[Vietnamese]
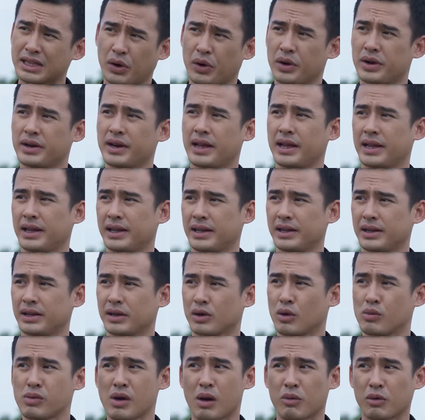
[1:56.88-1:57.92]
Thì cái tội này
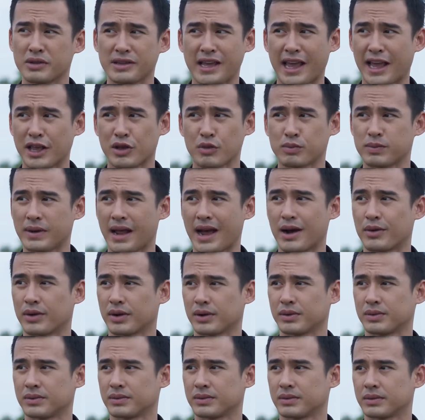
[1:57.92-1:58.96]
cũng không có nhẹ chút
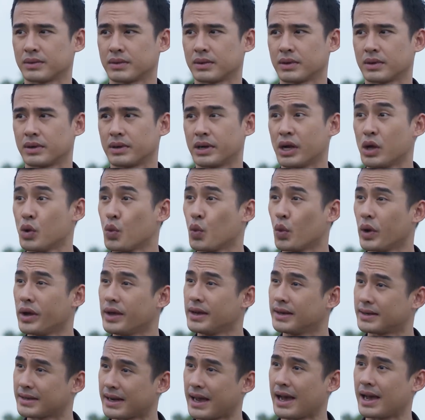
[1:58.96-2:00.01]
nào đâu Nếu
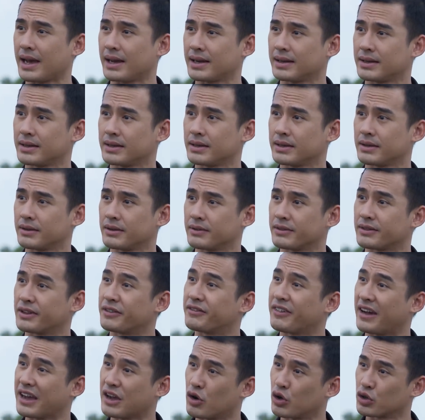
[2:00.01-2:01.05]
quy ra Thì
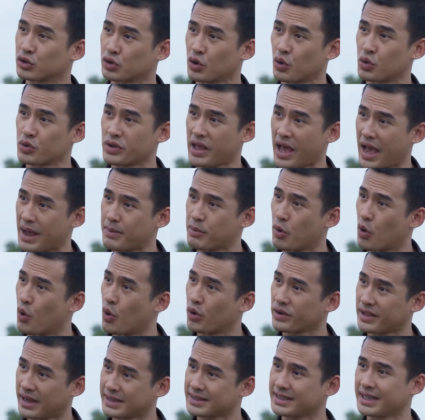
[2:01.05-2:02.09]
cũng phải ngồi tù cũng
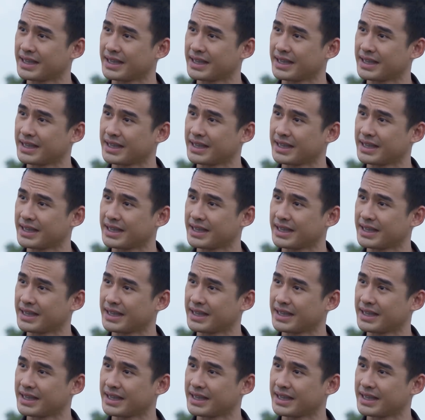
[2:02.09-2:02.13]
vài